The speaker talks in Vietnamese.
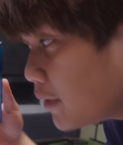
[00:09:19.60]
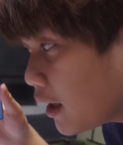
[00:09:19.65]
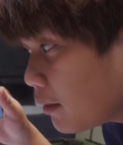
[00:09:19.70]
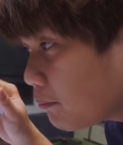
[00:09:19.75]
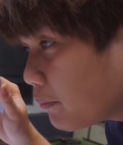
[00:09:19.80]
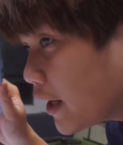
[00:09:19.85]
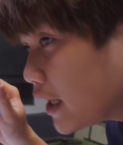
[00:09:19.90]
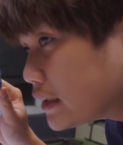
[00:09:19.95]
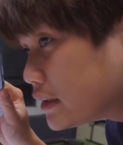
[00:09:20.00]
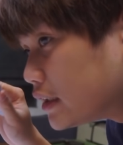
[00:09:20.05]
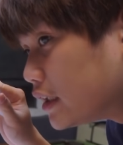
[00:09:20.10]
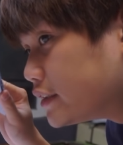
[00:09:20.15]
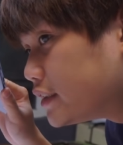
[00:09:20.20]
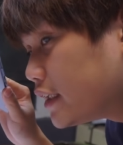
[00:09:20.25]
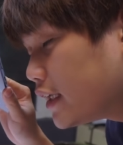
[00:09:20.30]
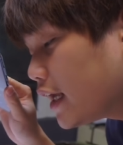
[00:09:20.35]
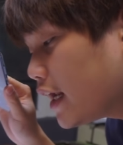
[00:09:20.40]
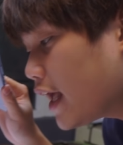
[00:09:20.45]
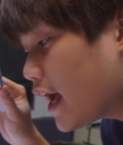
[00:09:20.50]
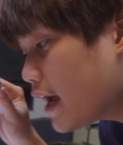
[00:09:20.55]
mi li am pe giờ
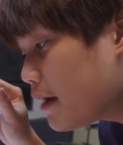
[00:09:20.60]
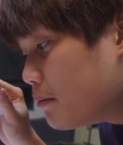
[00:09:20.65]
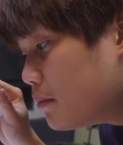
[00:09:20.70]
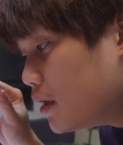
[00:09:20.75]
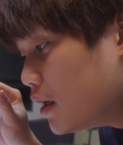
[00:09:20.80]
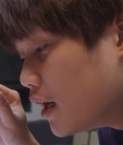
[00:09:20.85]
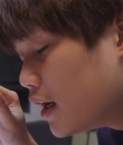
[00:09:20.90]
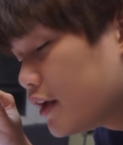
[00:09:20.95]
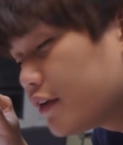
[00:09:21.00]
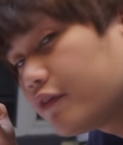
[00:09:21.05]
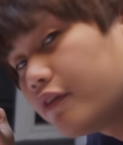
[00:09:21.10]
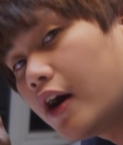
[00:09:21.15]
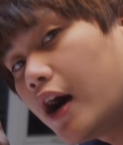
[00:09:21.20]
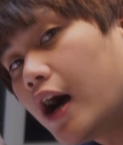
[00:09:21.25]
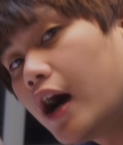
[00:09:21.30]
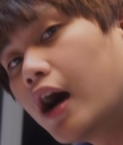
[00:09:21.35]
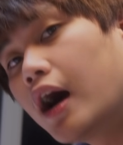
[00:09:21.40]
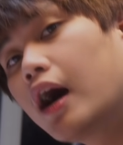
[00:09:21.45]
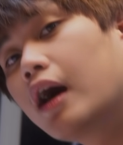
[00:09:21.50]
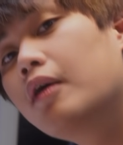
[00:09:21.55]
trên S hai mươi
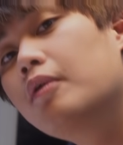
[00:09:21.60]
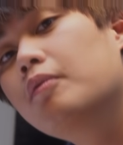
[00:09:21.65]
và